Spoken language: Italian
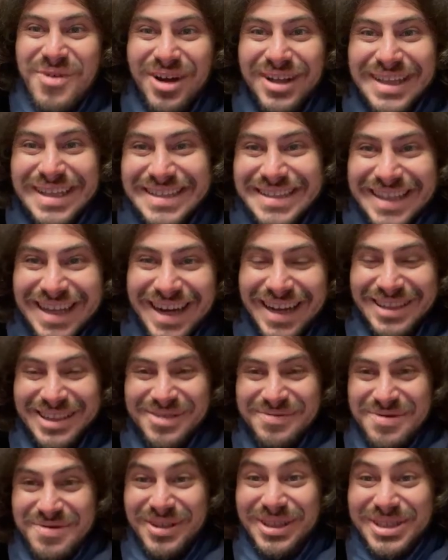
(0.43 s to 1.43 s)
Buonasera,
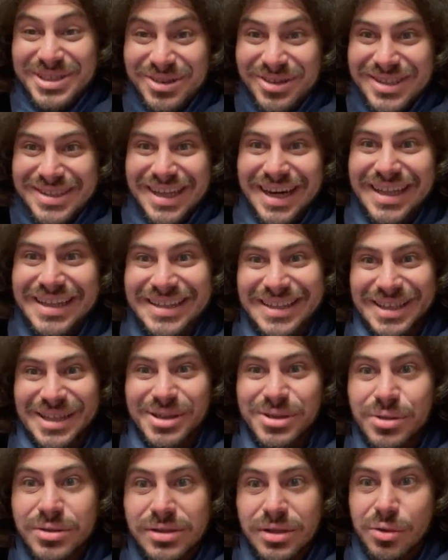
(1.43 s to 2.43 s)
nella prima edizione serale delle
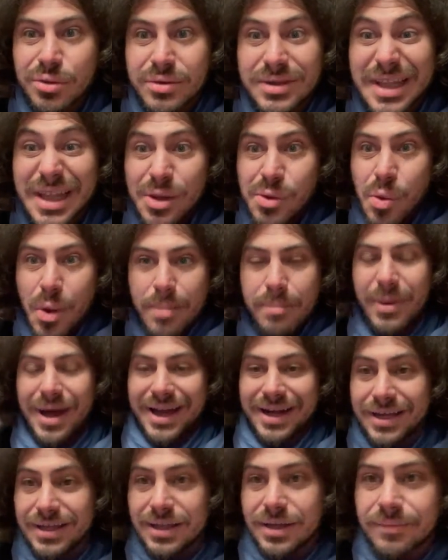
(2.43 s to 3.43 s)
news del web
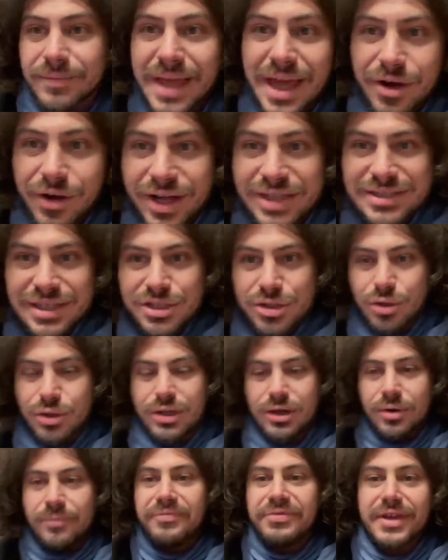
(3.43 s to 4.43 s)
marketing. Ero a casa
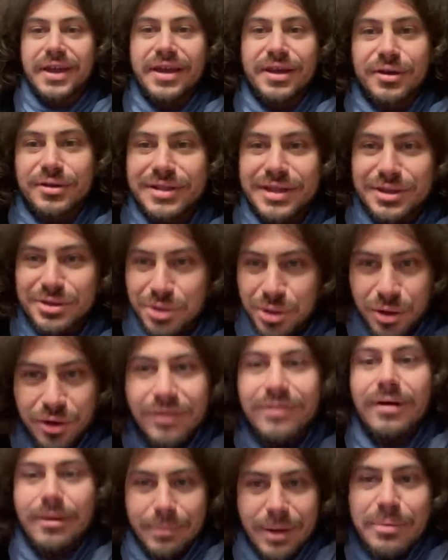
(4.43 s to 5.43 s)
solo e ho
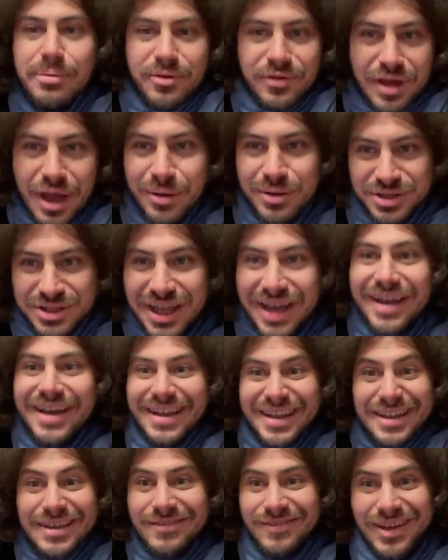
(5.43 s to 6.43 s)
detto, vabbè, proviamoci, dai.
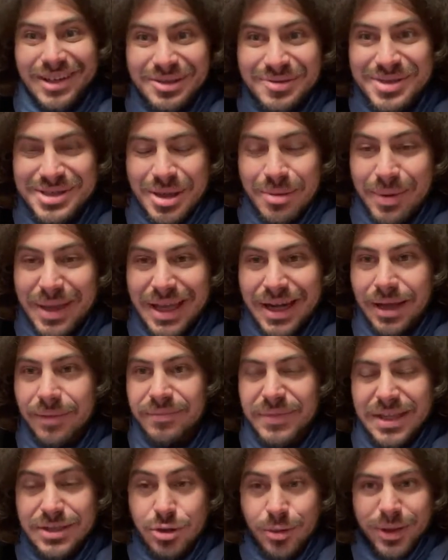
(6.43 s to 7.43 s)
Fatemi
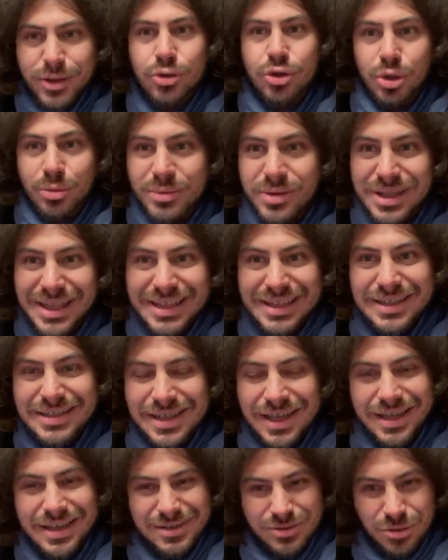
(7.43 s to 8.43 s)
sapere, soprattutto mi dite
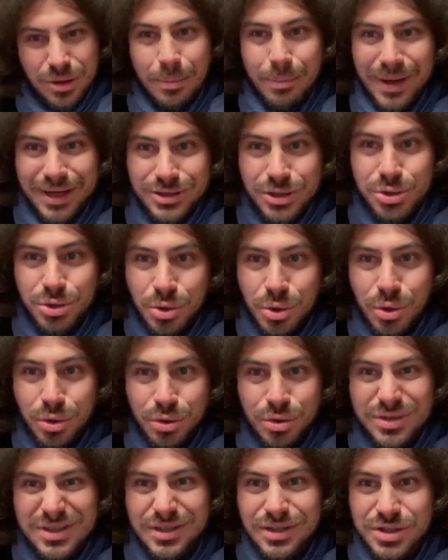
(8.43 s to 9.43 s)
se sono apparso su Google
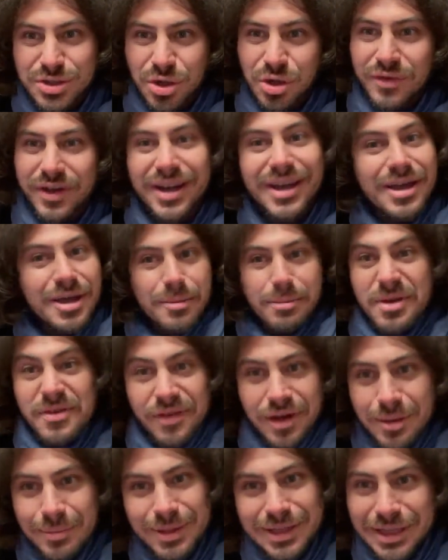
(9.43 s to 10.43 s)
News e Discover. Mi
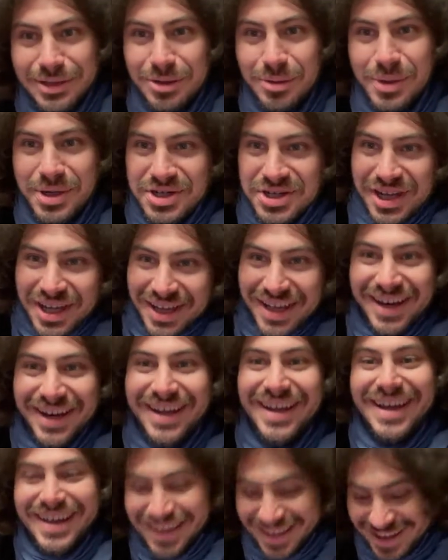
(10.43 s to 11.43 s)
farebbe tanto piacere.
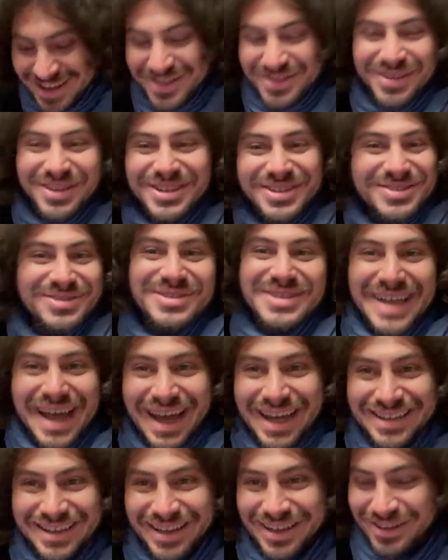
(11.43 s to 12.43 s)

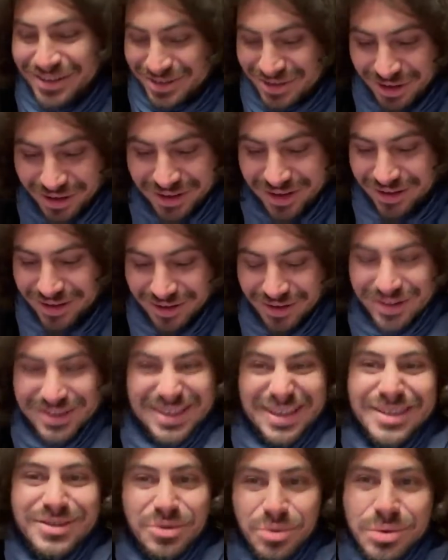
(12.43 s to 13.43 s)
Scusate, lo so che è una
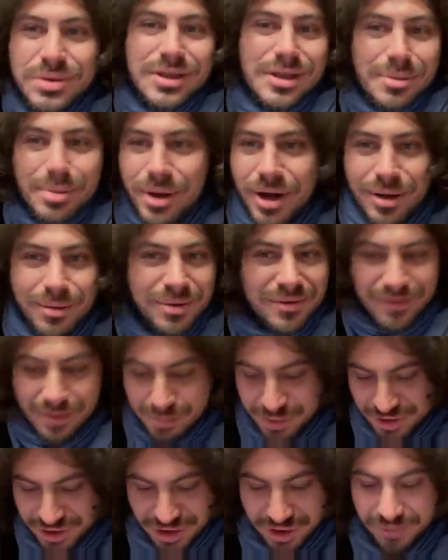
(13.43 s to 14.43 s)
cosa inutile, però mi fa
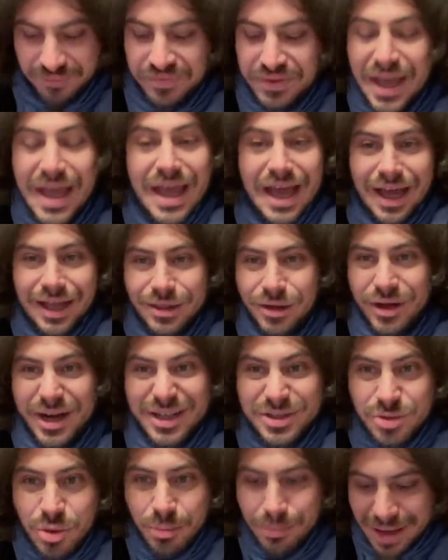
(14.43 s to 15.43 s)
piacere. Allora,
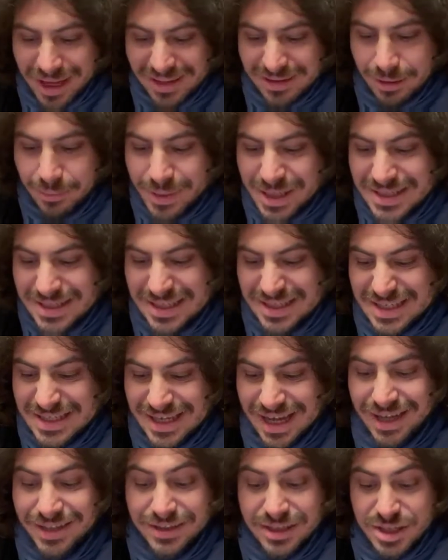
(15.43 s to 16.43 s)
su Meta Business
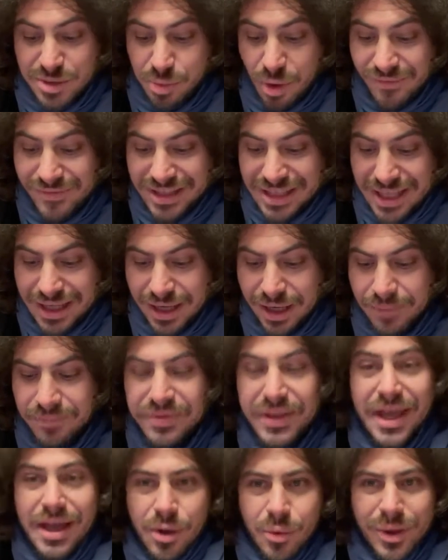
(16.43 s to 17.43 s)
Site si può vedere
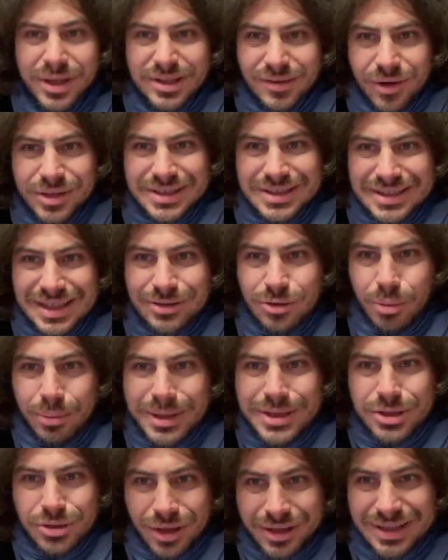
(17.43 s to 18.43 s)
quante volte è stato
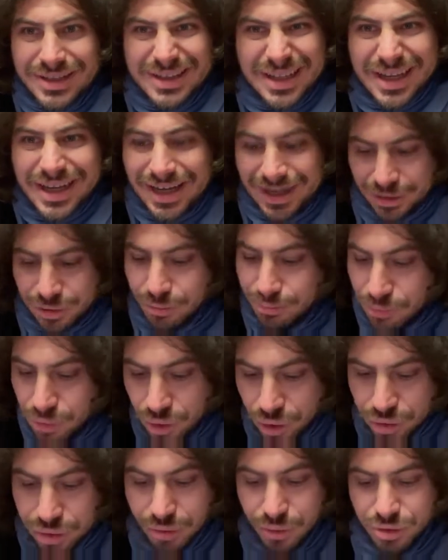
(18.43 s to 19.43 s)
menzionato e taggato.
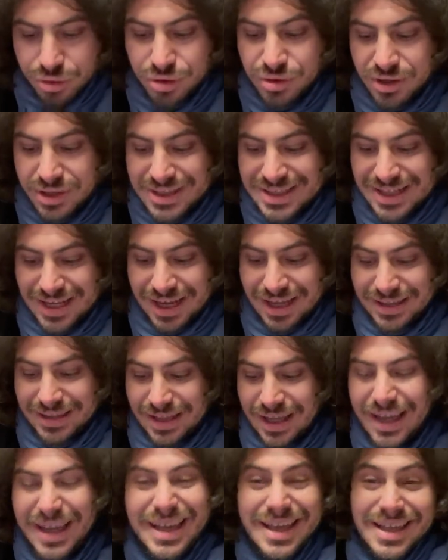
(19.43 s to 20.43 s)
Molto, molto
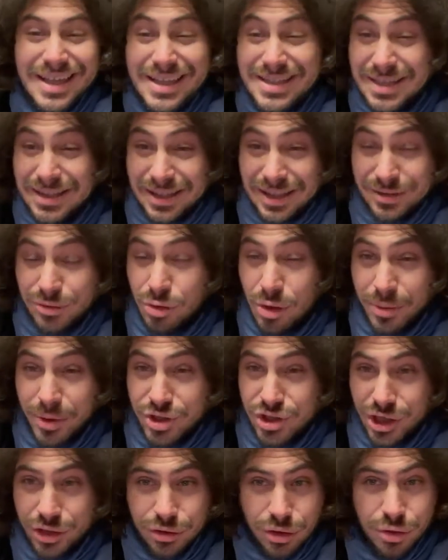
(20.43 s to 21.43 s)
interessante. Il
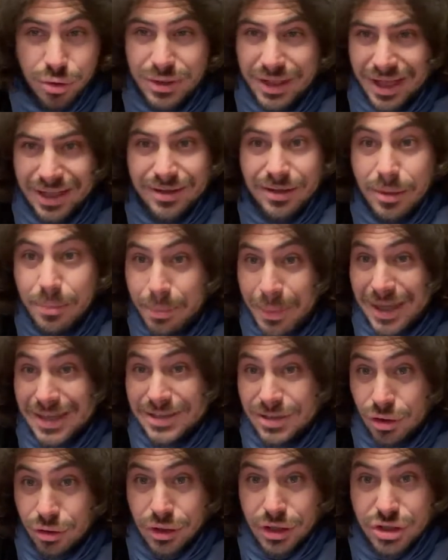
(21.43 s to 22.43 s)
72% degli utenti
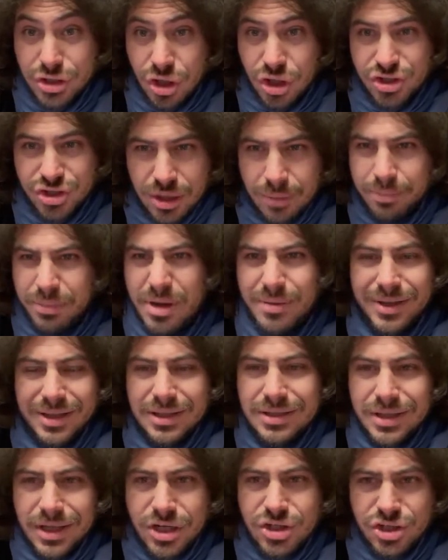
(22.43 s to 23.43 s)
passano dai social prima di
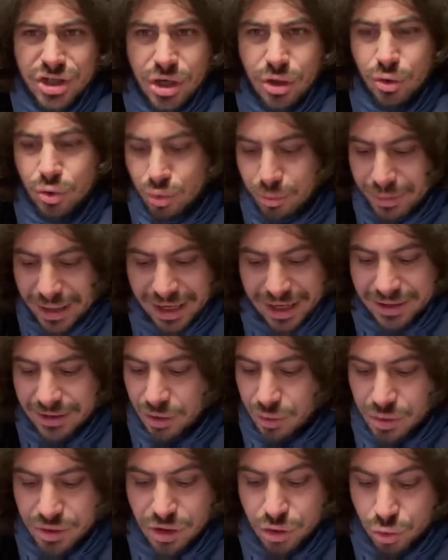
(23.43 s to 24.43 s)
interagire con un brand,
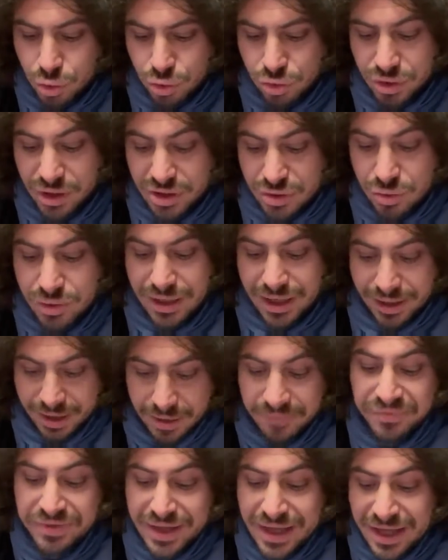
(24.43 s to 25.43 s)
quindi tutto da
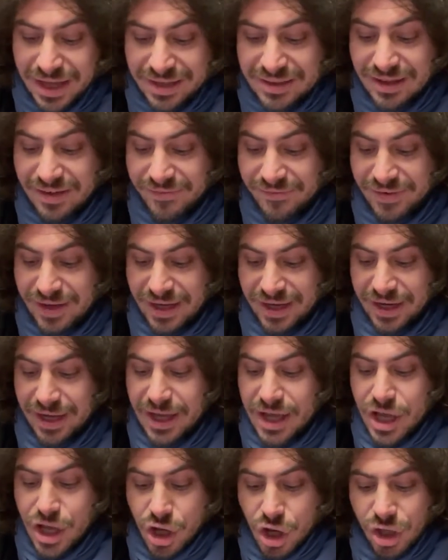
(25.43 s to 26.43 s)
studiare e da fare.
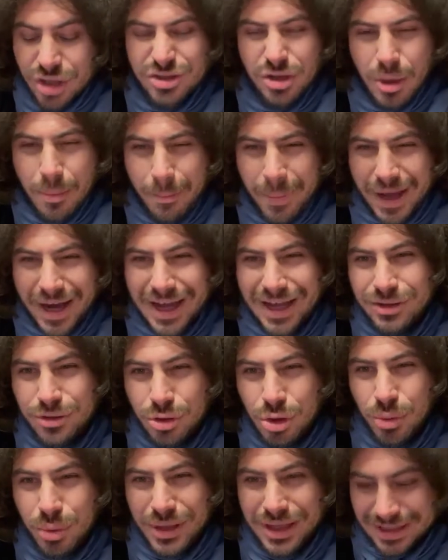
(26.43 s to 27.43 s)
Cosa ho imparato
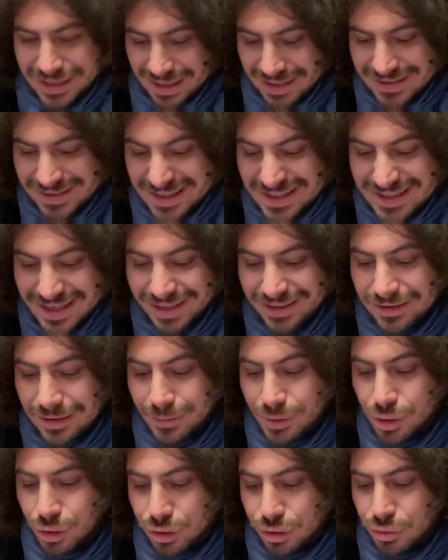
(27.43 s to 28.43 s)
dopo l'analisi di 7
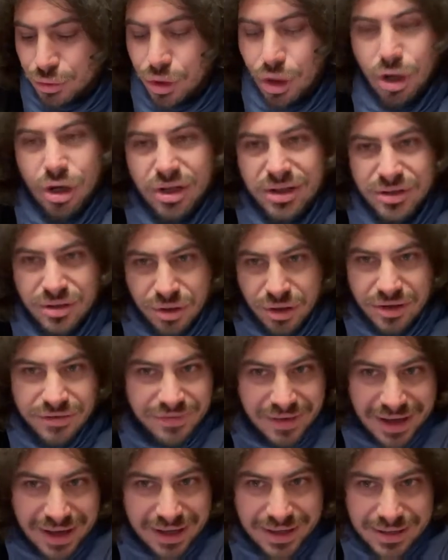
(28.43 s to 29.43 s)
milioni di un log del
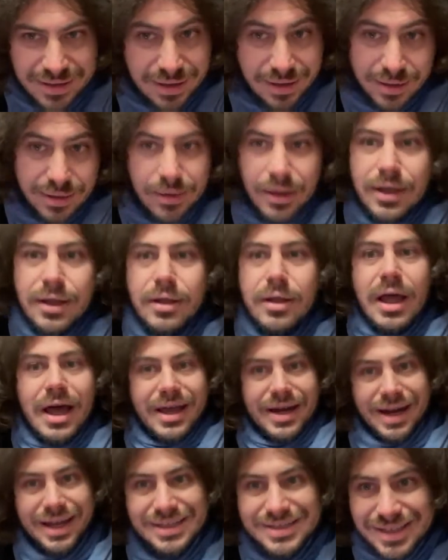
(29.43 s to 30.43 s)
file?
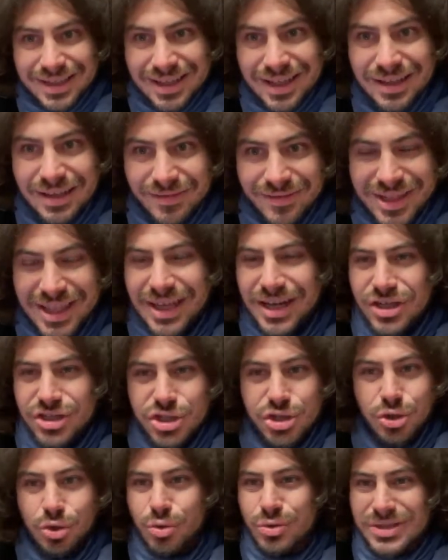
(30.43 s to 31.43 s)
Ragazzi andate a vedere, ci
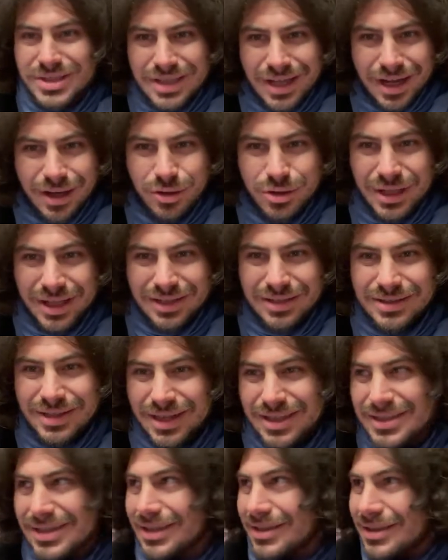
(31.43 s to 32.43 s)
sono un sacco di dati
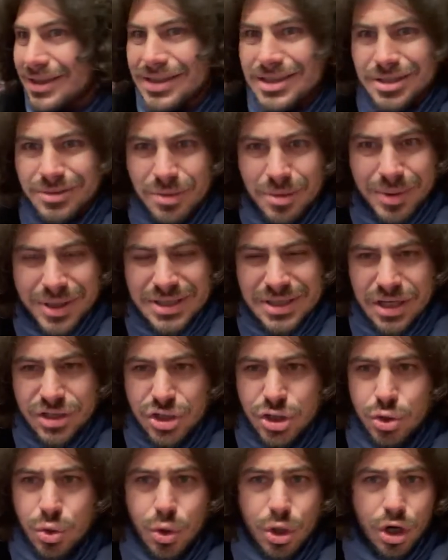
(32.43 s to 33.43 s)
interessantissimi,
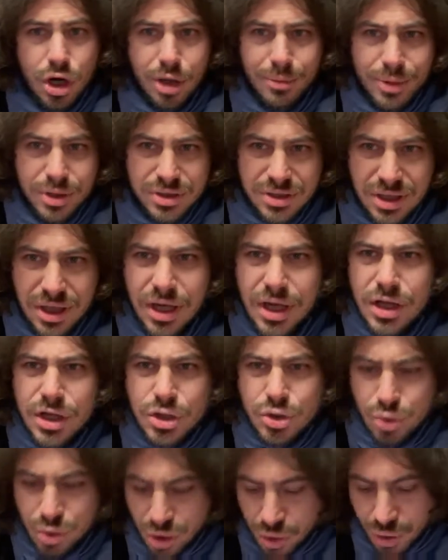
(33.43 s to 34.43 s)
passaggi sul robots,
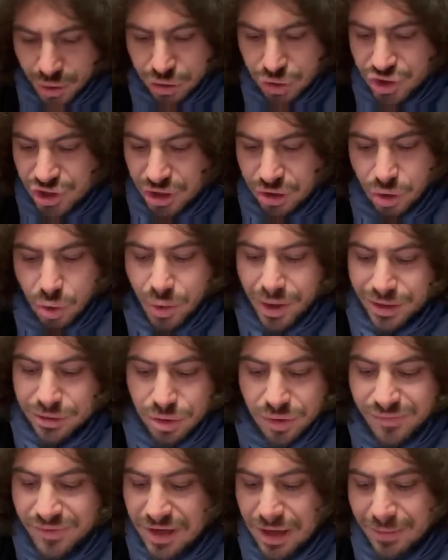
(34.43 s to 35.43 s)
sulle
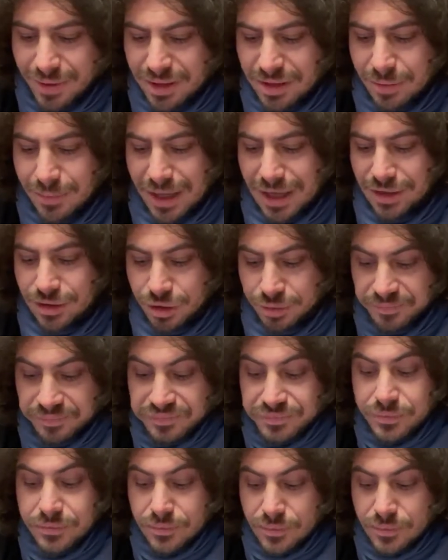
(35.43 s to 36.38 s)
404, veramente bello.